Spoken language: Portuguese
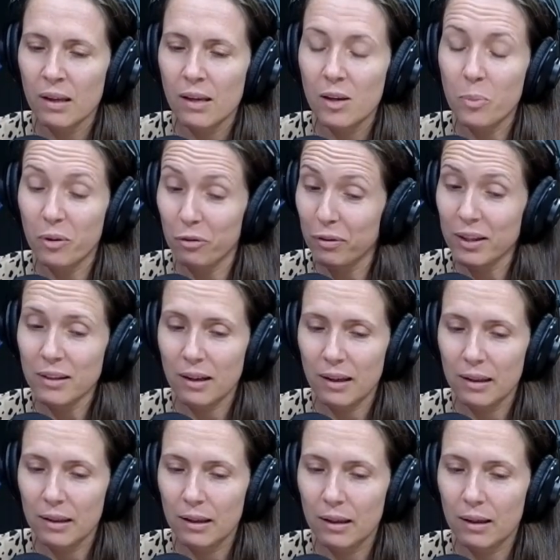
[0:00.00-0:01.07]
e perfeita
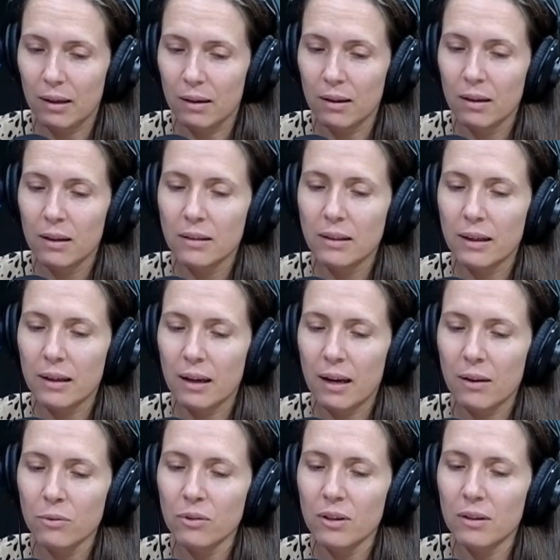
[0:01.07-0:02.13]
alegria,
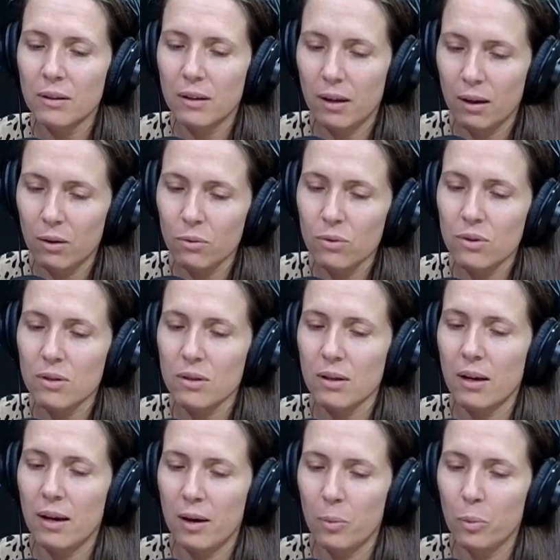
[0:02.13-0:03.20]
declaram que Deus
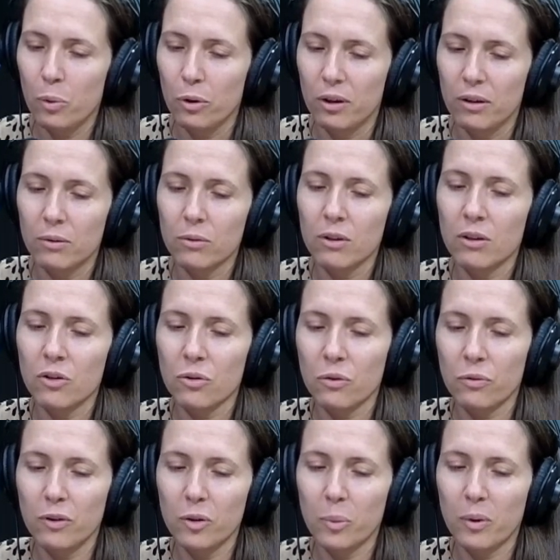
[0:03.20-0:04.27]
é amor. O grande
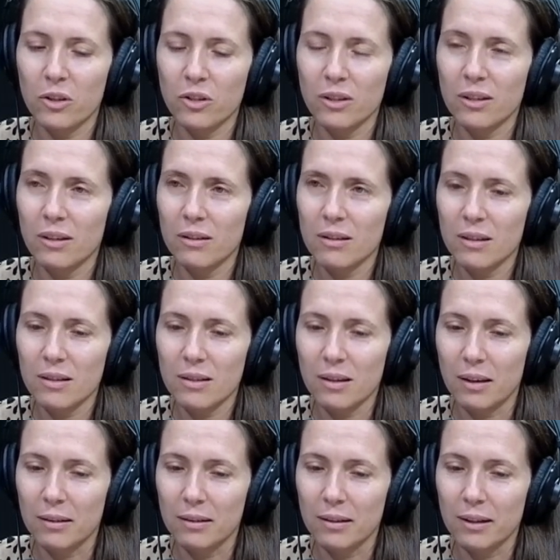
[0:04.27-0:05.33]
conflito, página
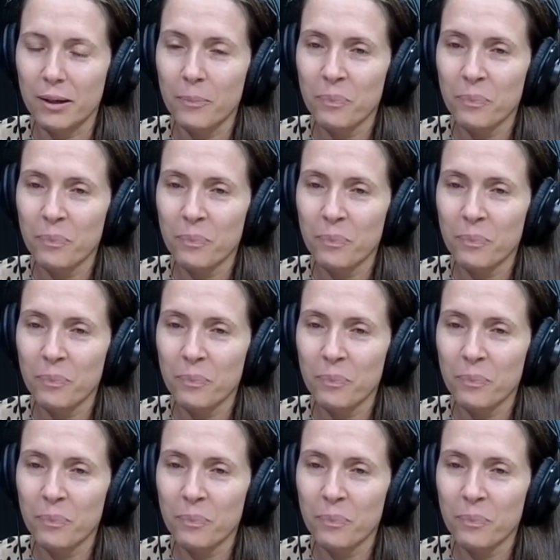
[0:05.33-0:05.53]
560, né?